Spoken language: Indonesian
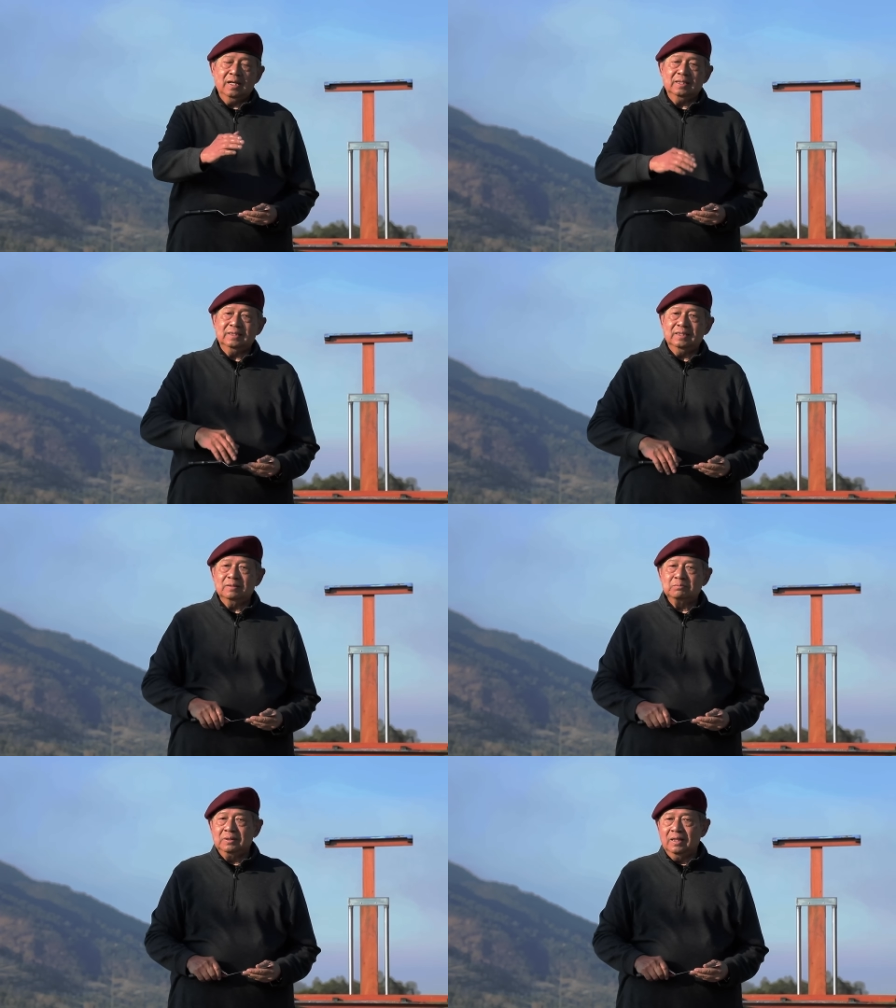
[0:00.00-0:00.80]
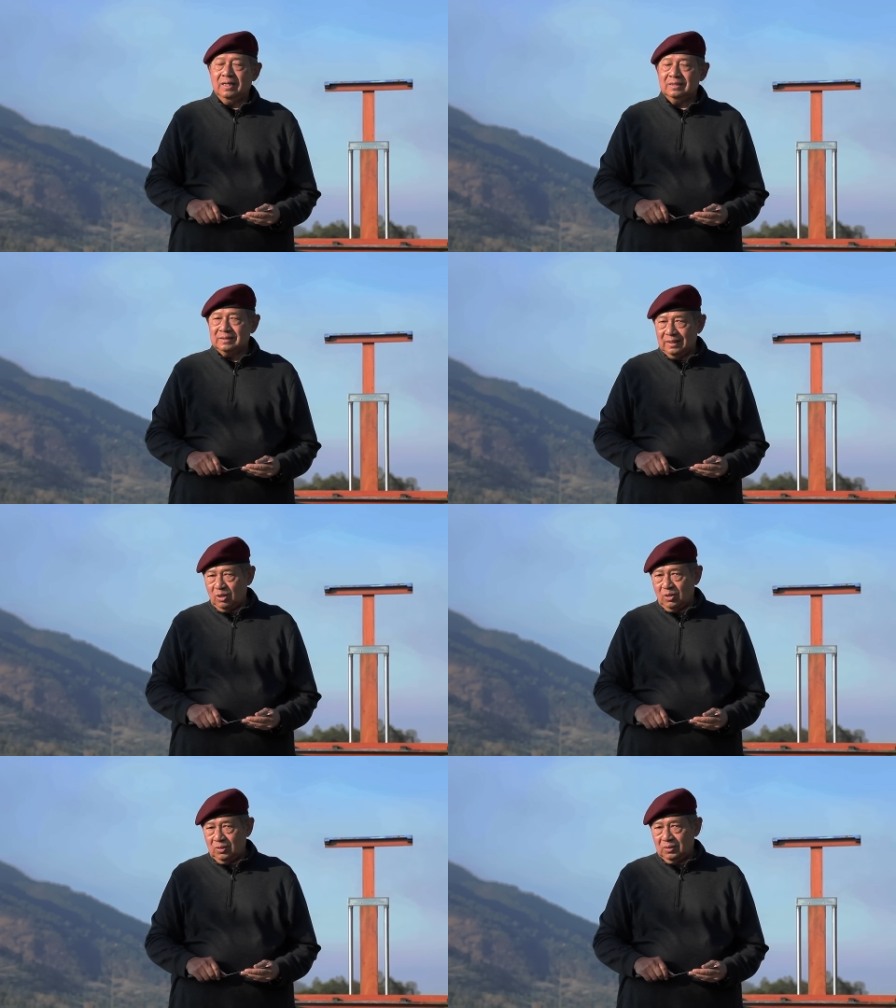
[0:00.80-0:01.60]
ada yang bilang
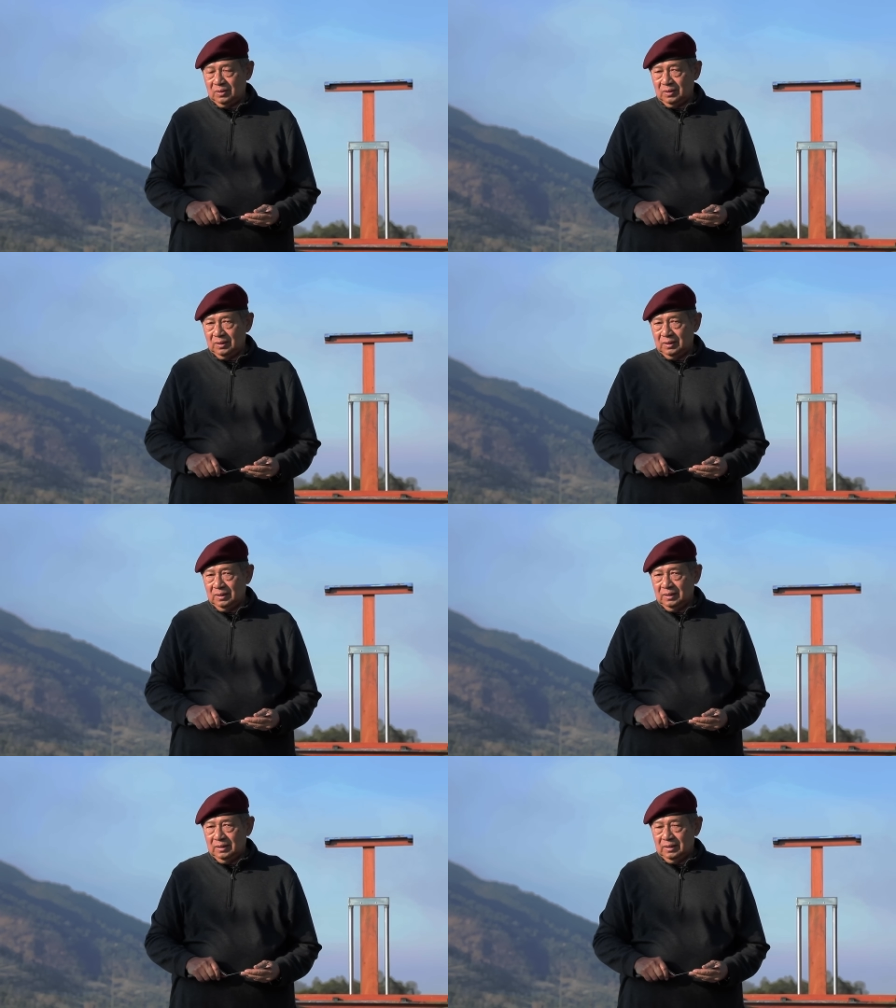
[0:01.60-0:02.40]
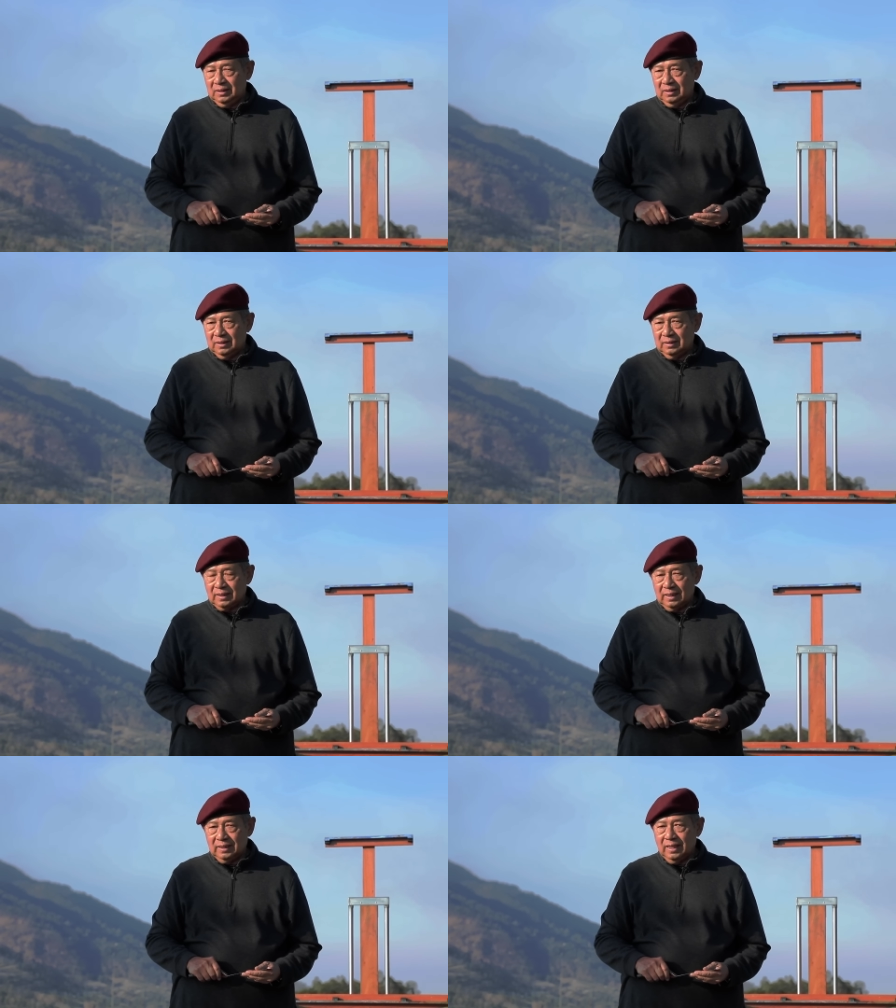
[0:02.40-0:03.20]
selo.
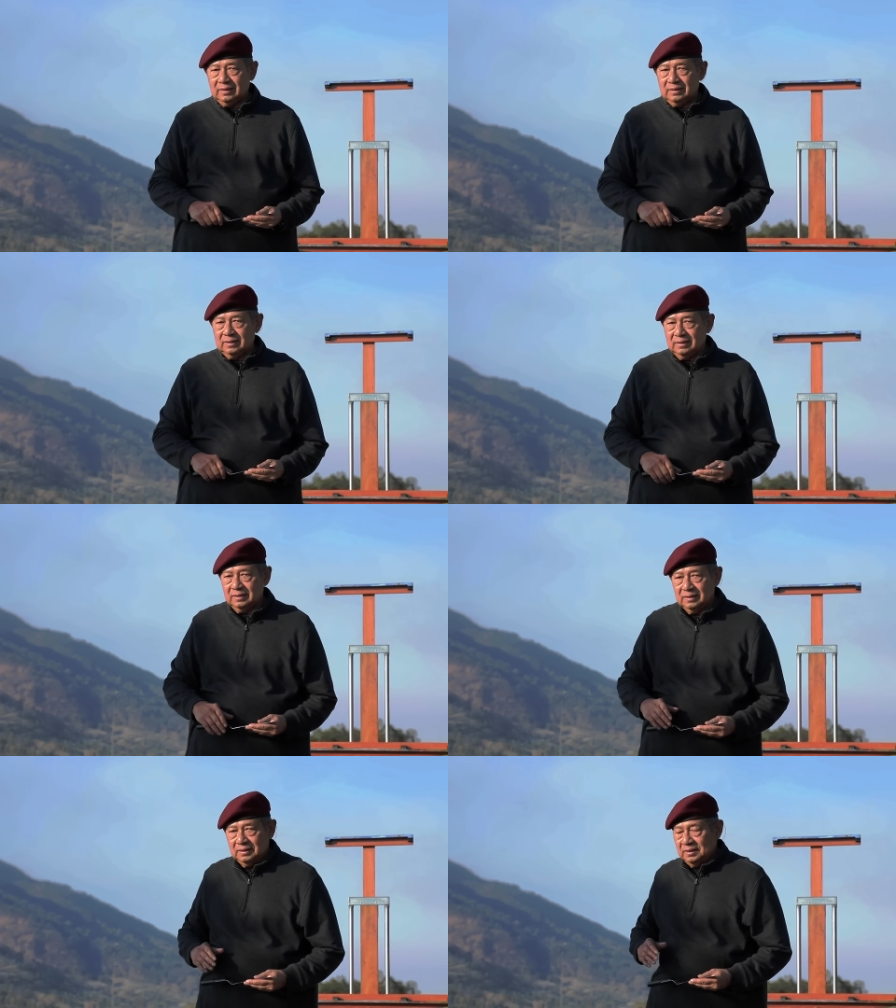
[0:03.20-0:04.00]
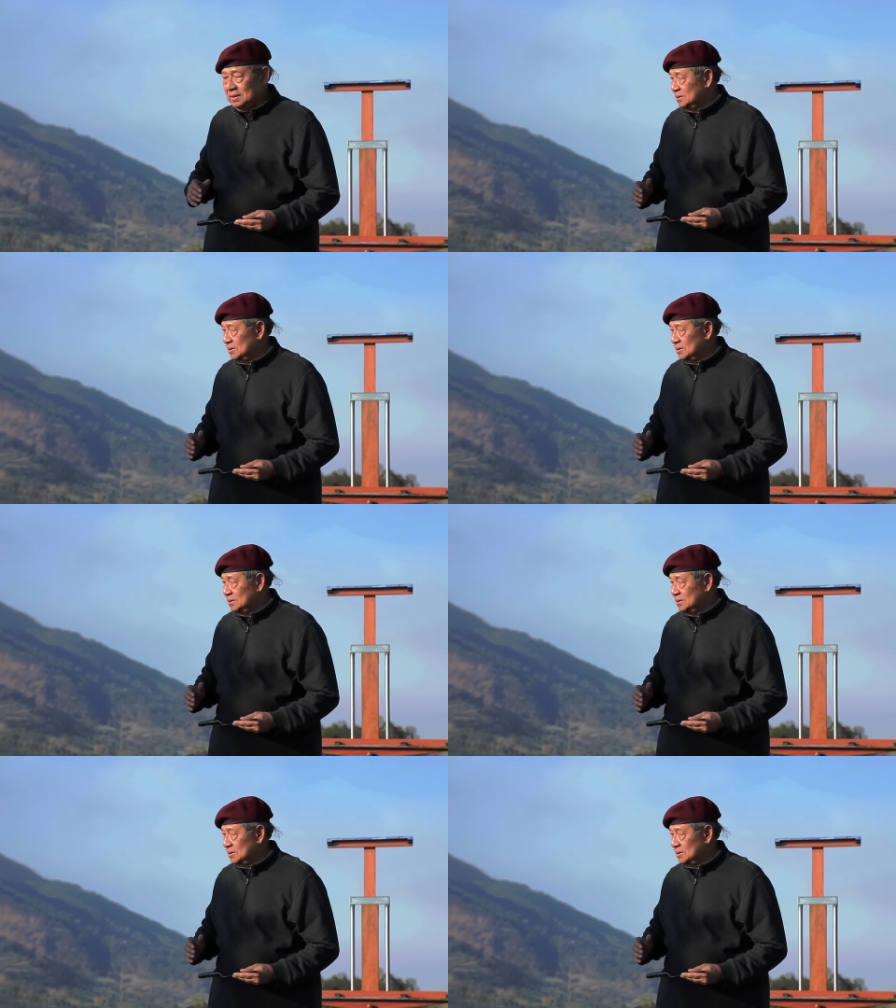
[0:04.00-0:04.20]
Kita lihat di